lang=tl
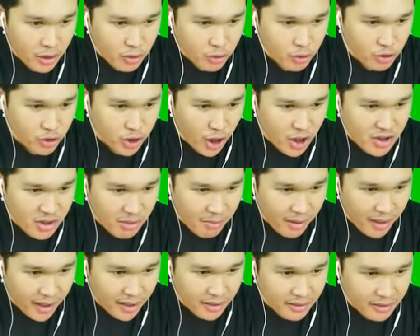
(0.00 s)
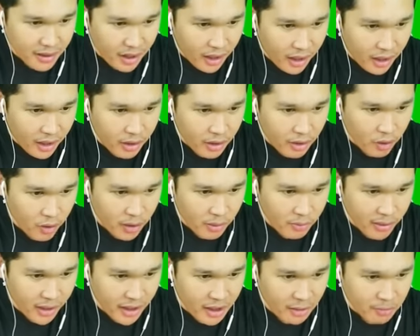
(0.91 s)
Doon tayo sa maganda. Okay,
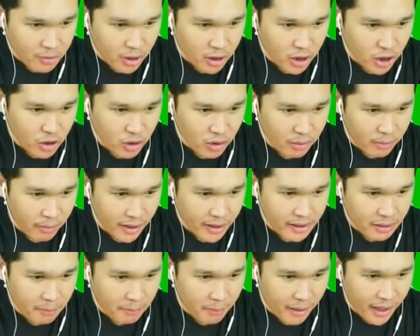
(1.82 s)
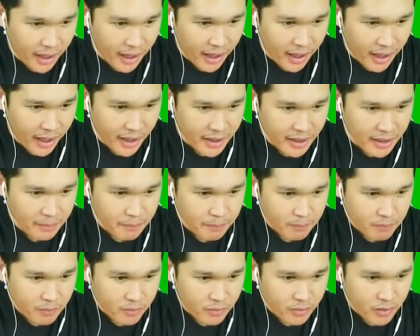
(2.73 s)
maghanap tayo dito ng magandang bahay.
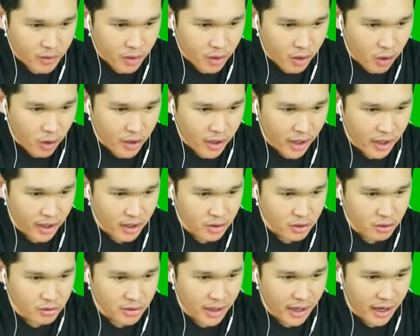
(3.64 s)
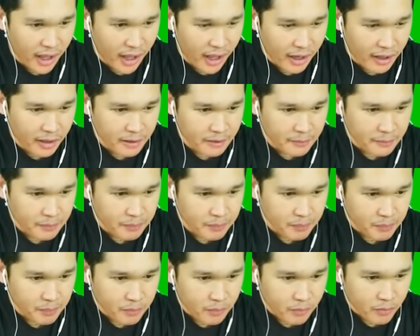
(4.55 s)
Okay, ito na lang.
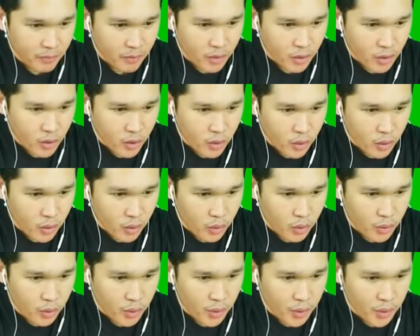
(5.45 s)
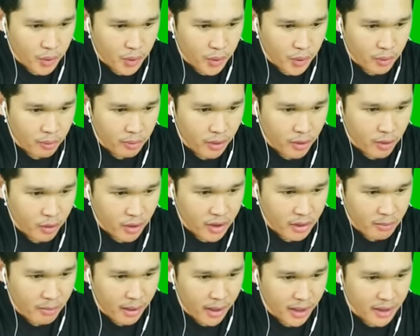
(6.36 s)
Um, ano
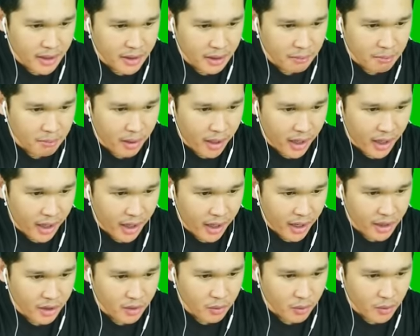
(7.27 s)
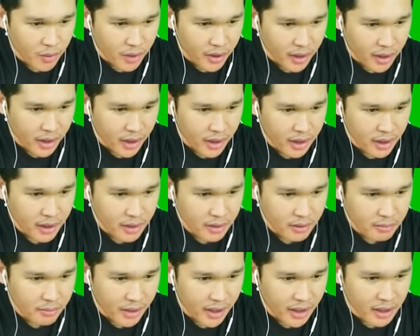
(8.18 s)
kaya magandang bahay? Okay,
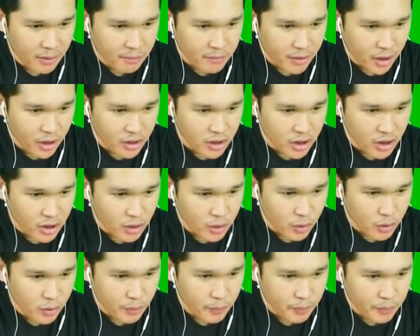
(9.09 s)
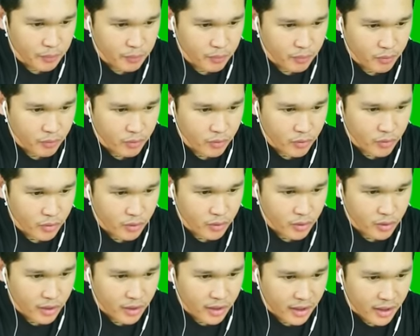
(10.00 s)
maghanap tayo dito.
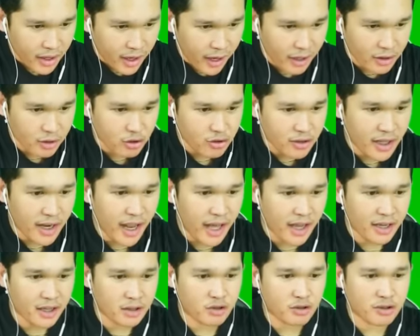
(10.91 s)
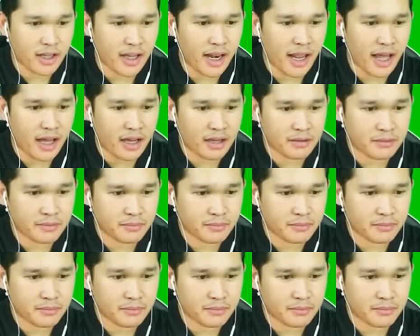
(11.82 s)
Ito na lang, ito na lang.